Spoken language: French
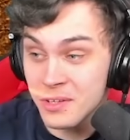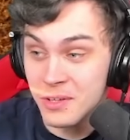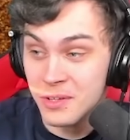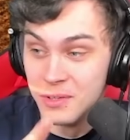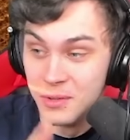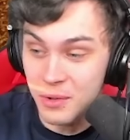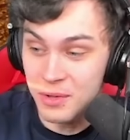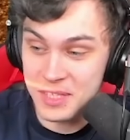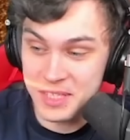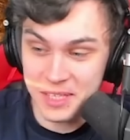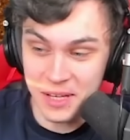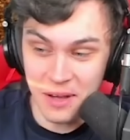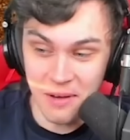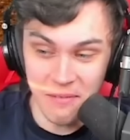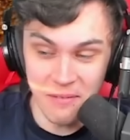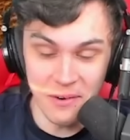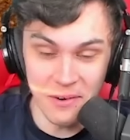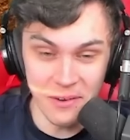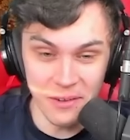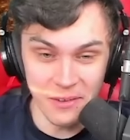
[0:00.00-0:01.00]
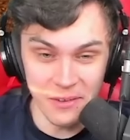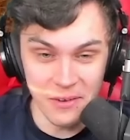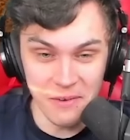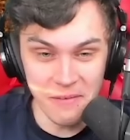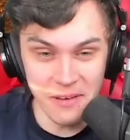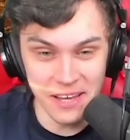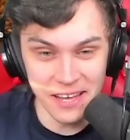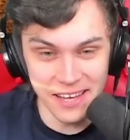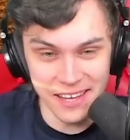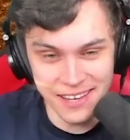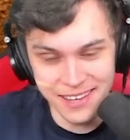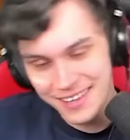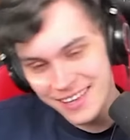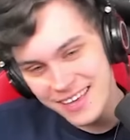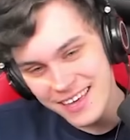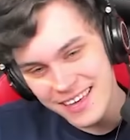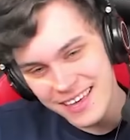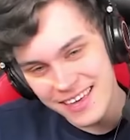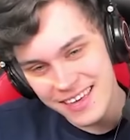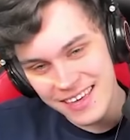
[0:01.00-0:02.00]
nous sommes le lendemain
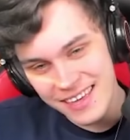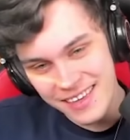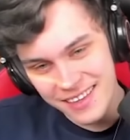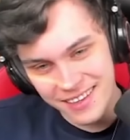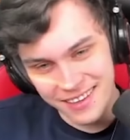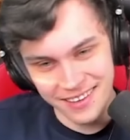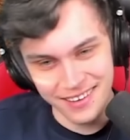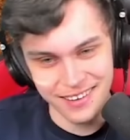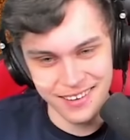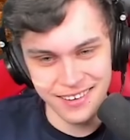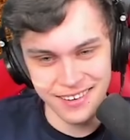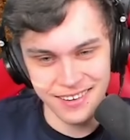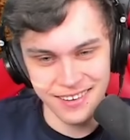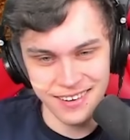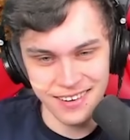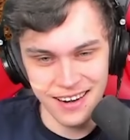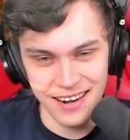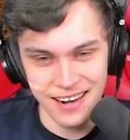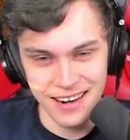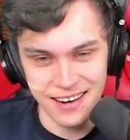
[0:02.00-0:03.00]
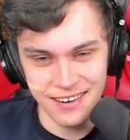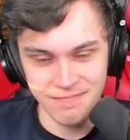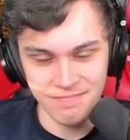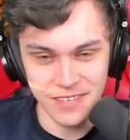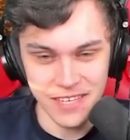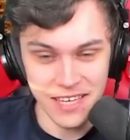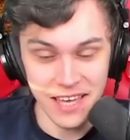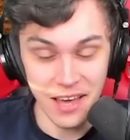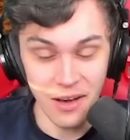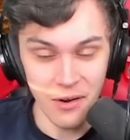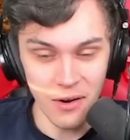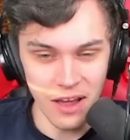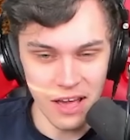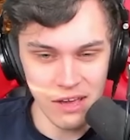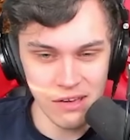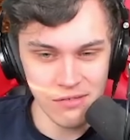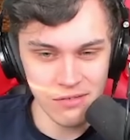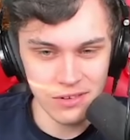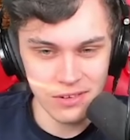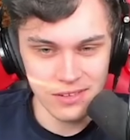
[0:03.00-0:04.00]
et hier en
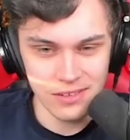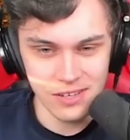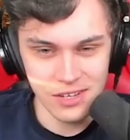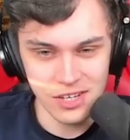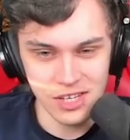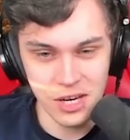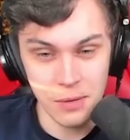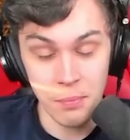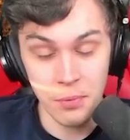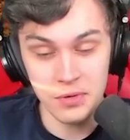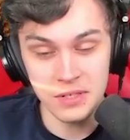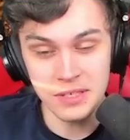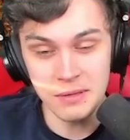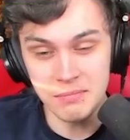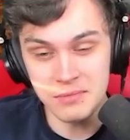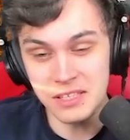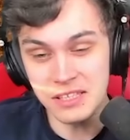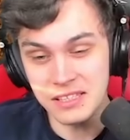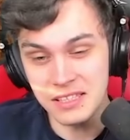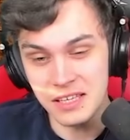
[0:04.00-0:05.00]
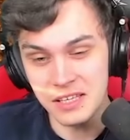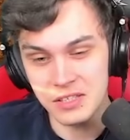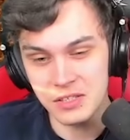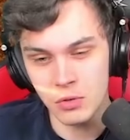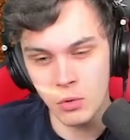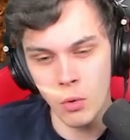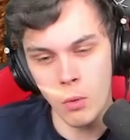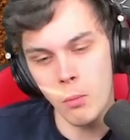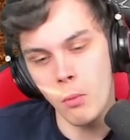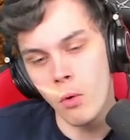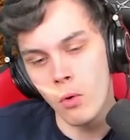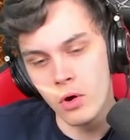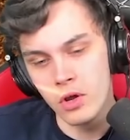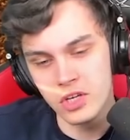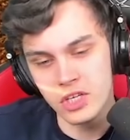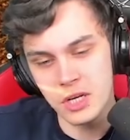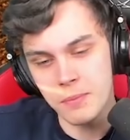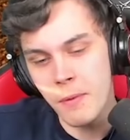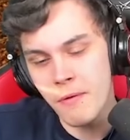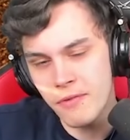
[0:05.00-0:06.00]
live, j'ai posé une petite question. Bon,
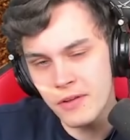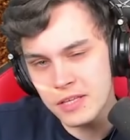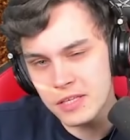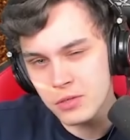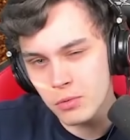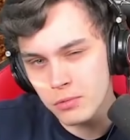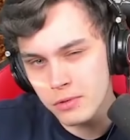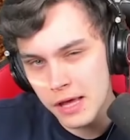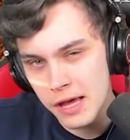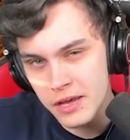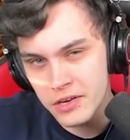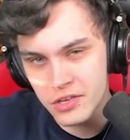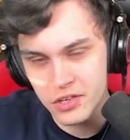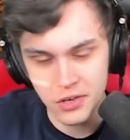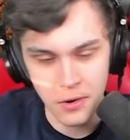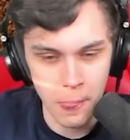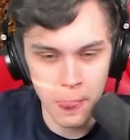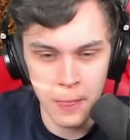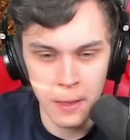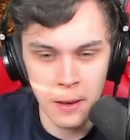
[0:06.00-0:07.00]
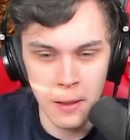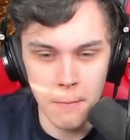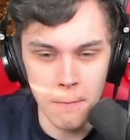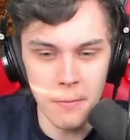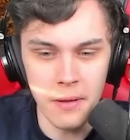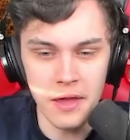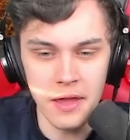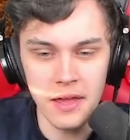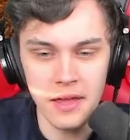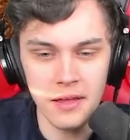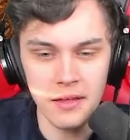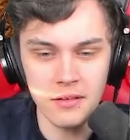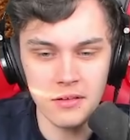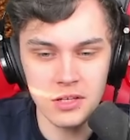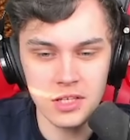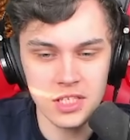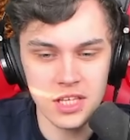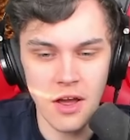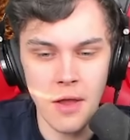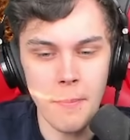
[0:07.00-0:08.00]
j'ai pas fait de sondage, mais
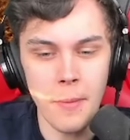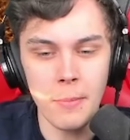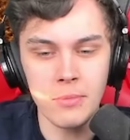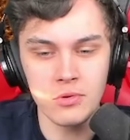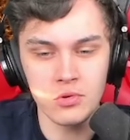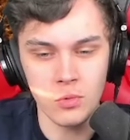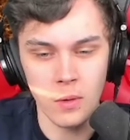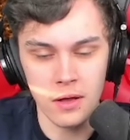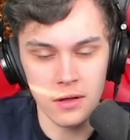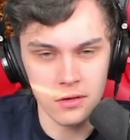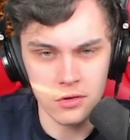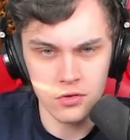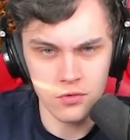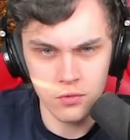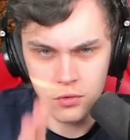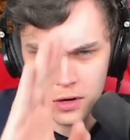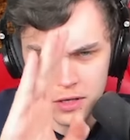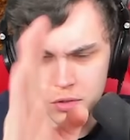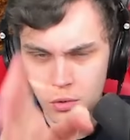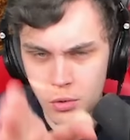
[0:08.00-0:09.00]
j'avais pas besoin. Je vous laisse